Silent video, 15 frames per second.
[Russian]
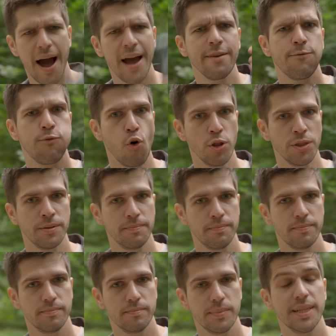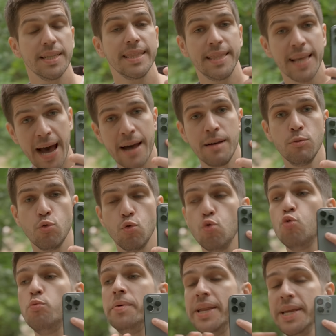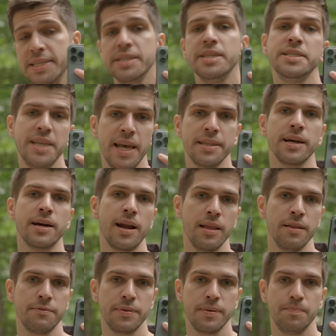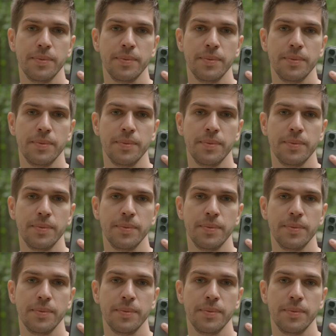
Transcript: iPhone. Да, уберите детей от экранов